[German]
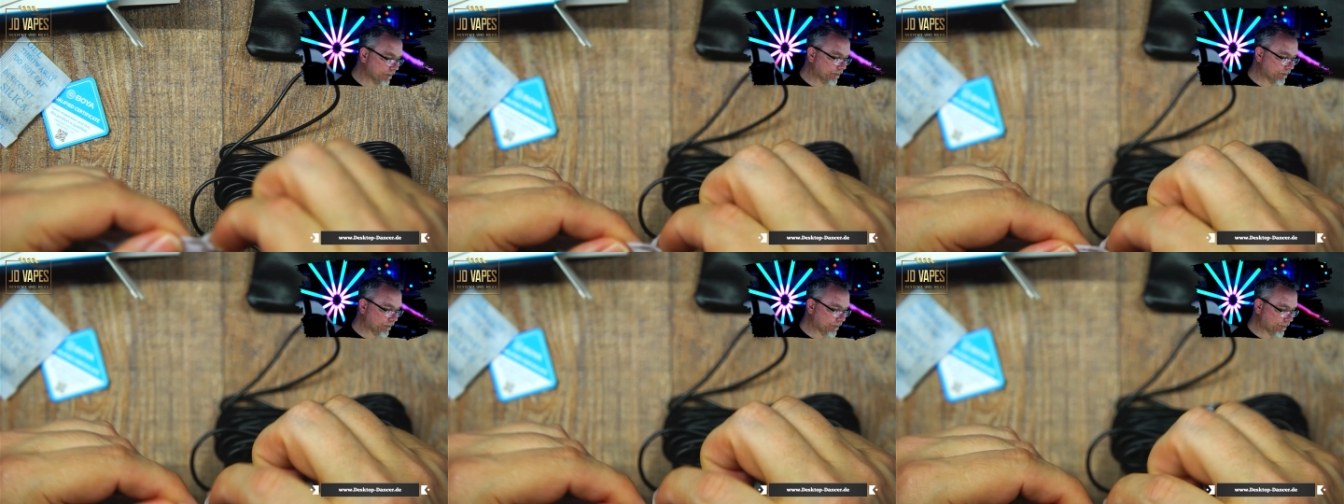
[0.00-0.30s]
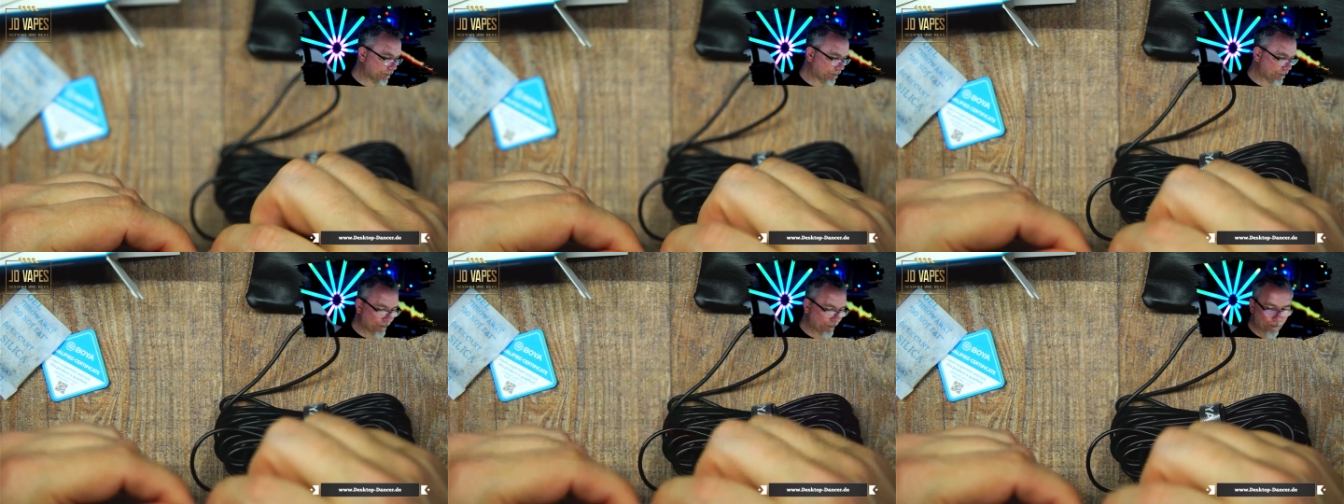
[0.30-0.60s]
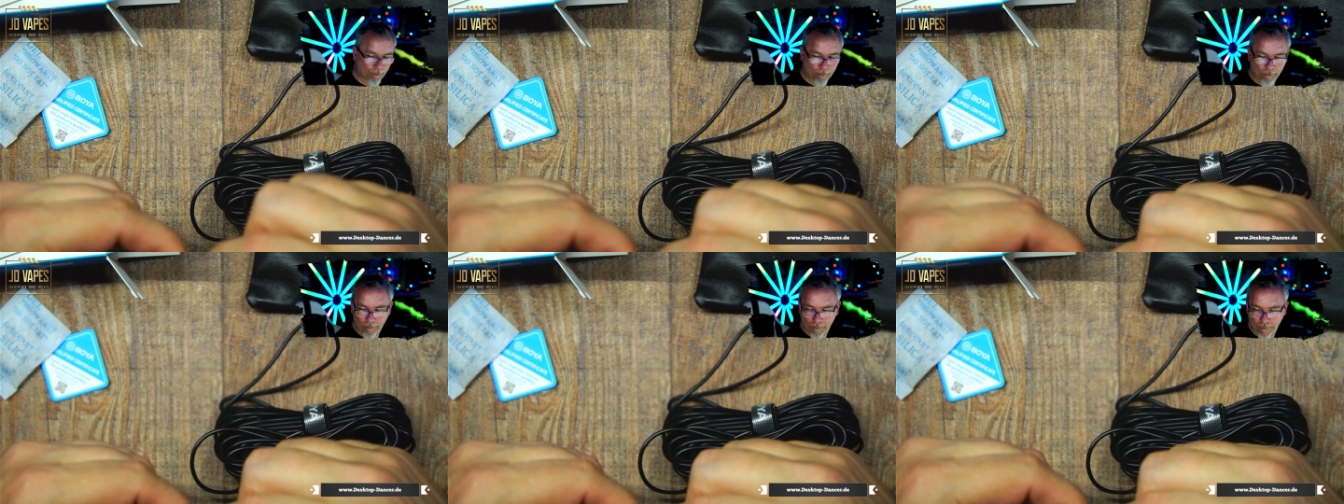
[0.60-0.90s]
Ja.
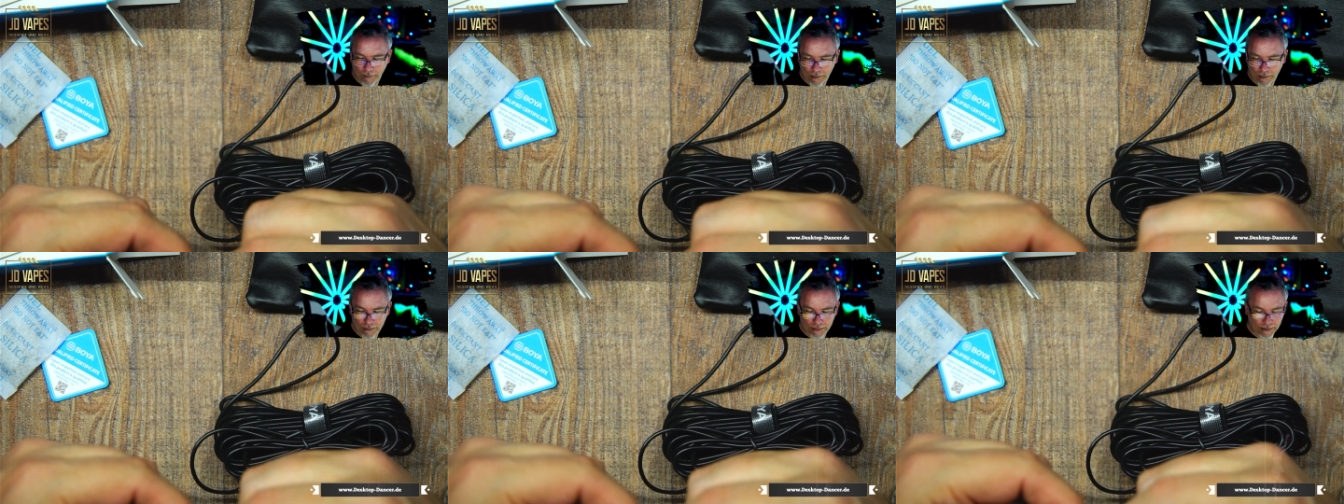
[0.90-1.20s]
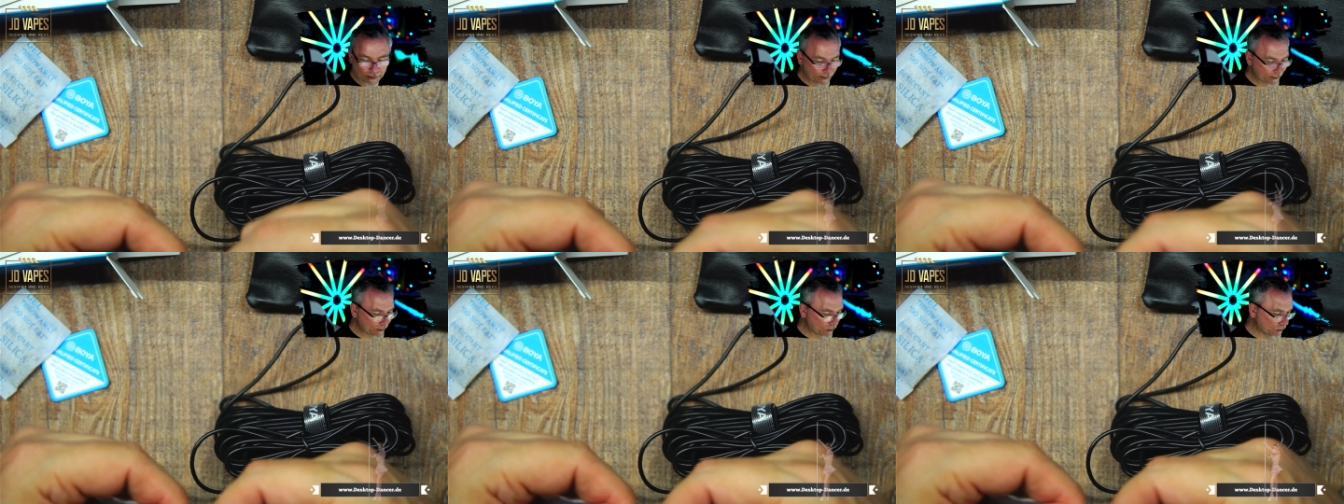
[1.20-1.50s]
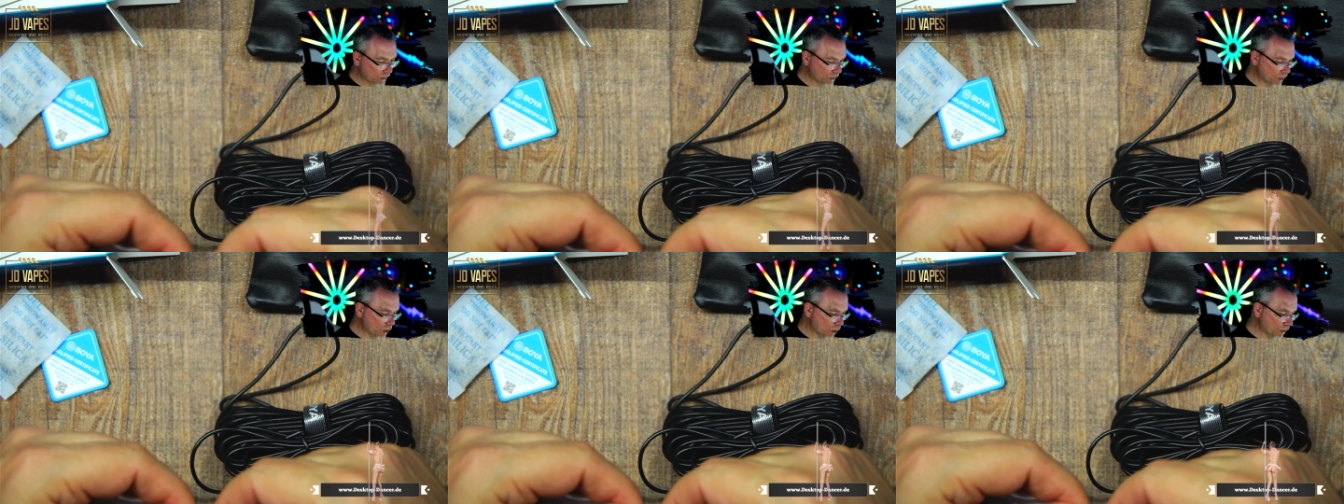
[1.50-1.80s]

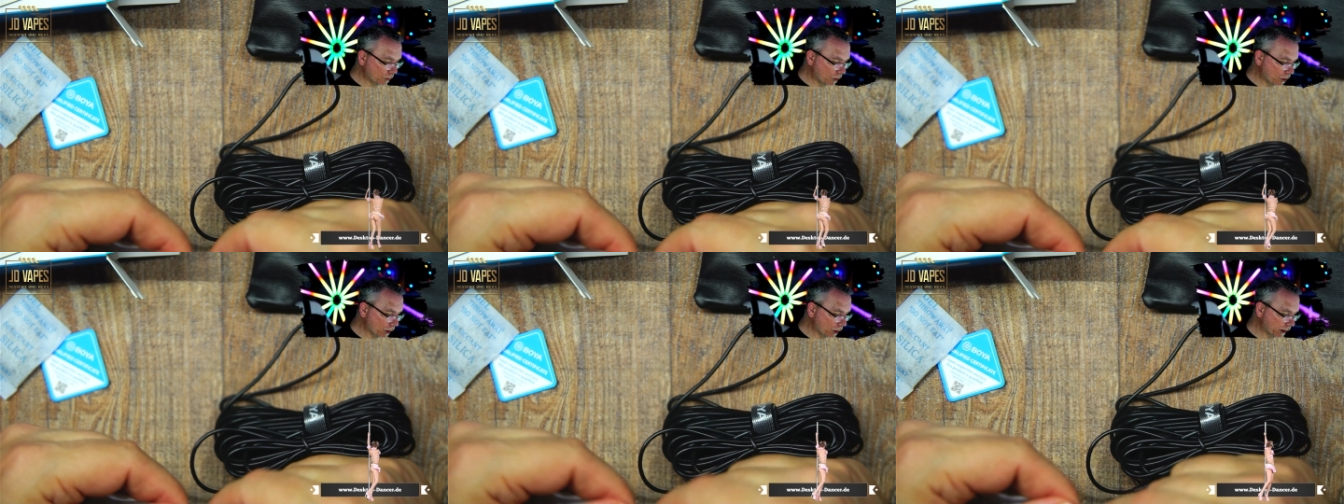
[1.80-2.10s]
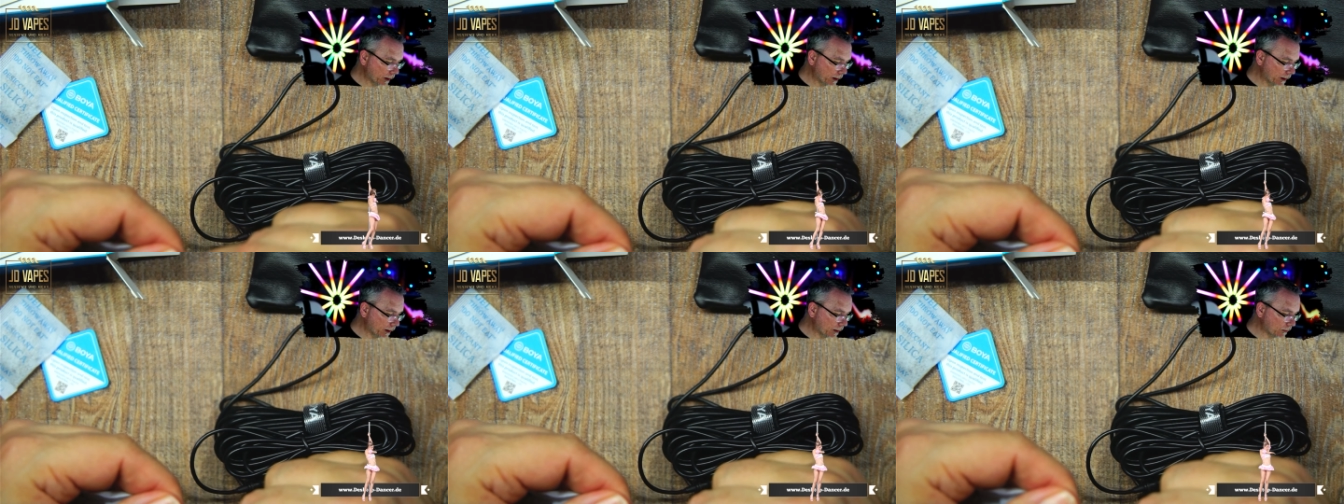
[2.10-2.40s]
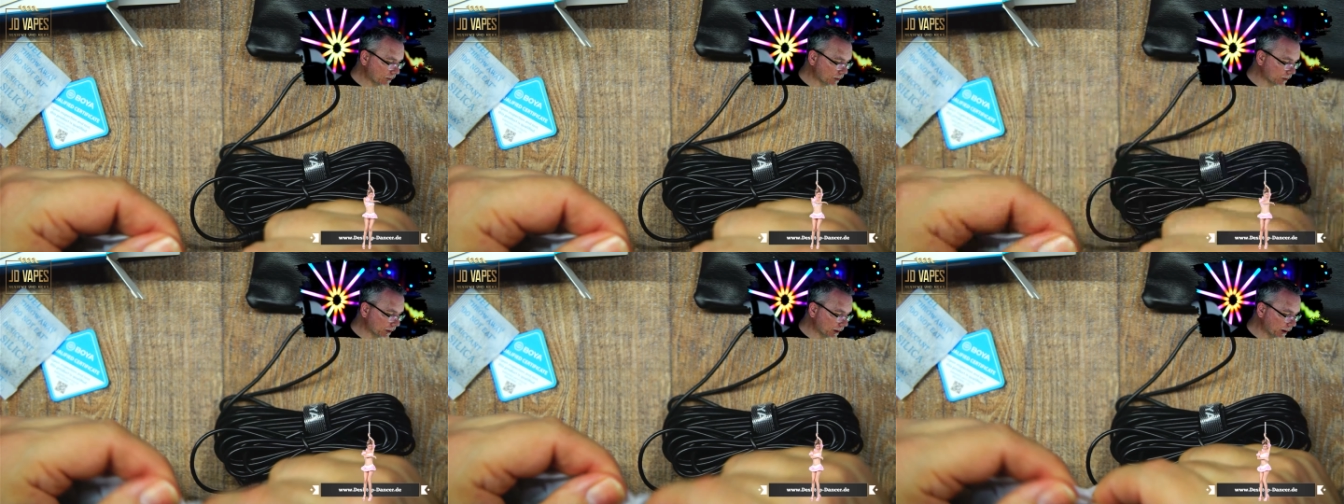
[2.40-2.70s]
Das heißt drum, ob
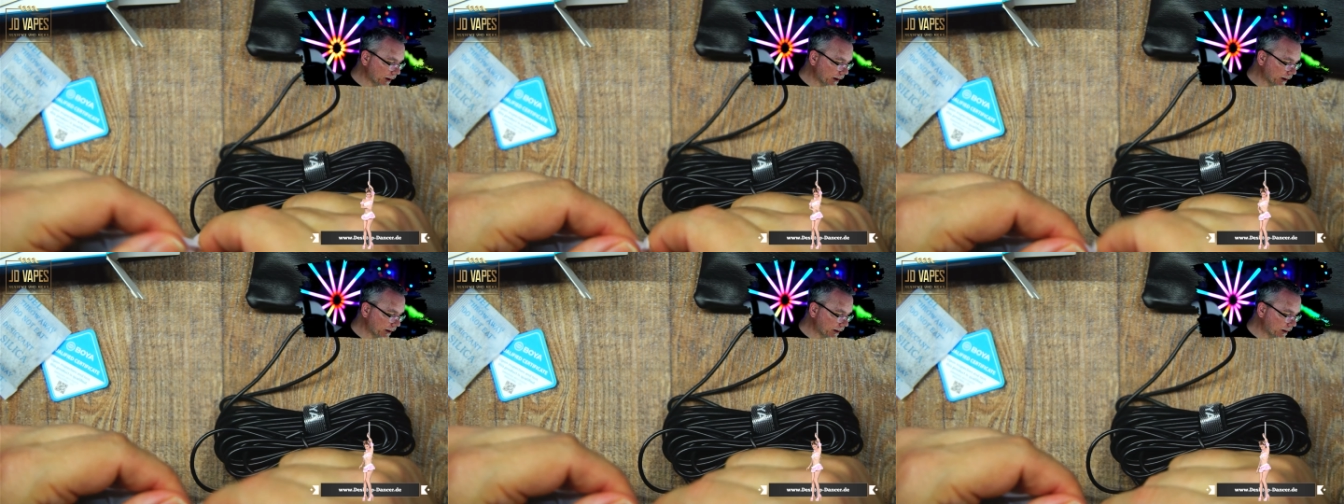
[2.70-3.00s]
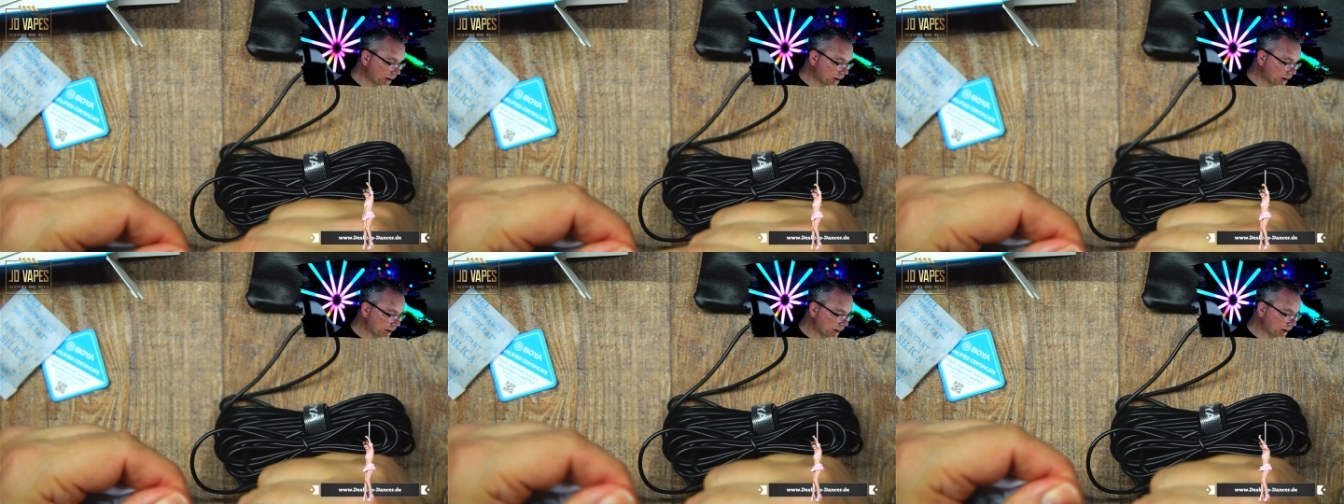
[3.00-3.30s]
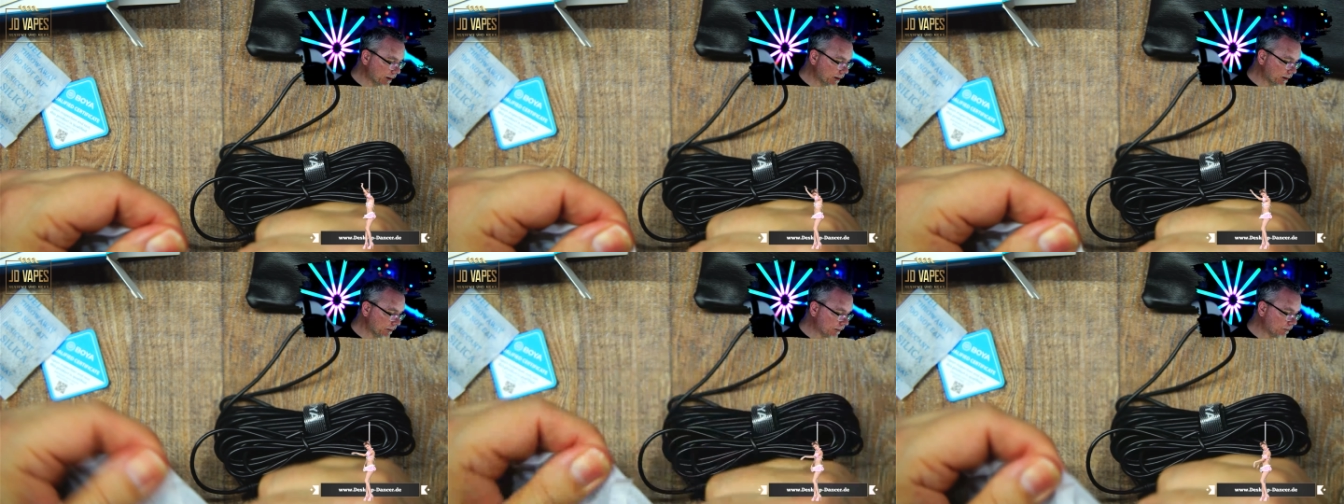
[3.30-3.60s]
original oder
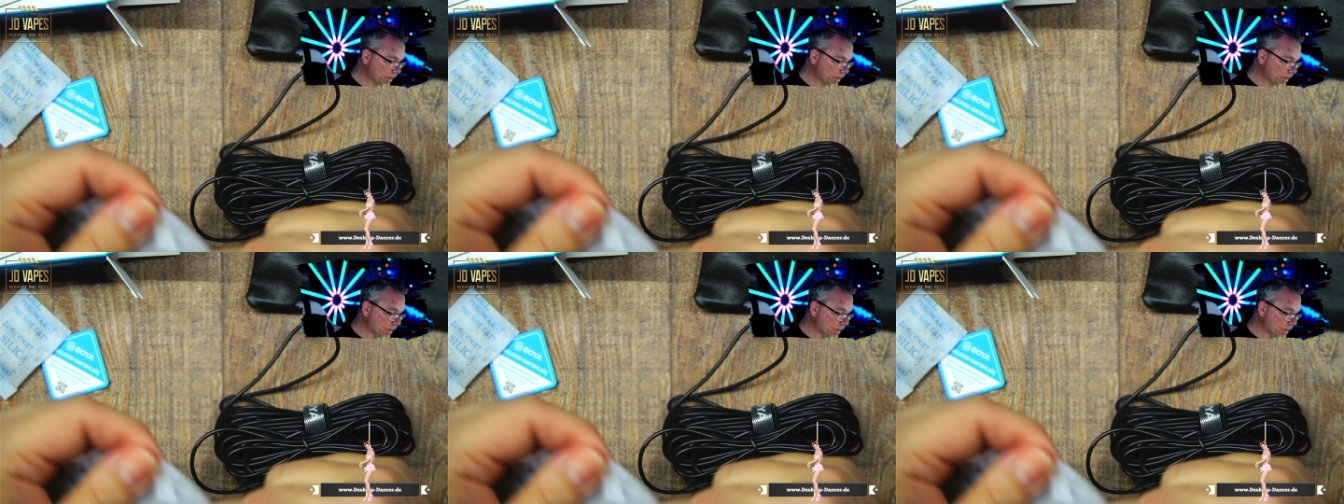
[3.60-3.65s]
nicht,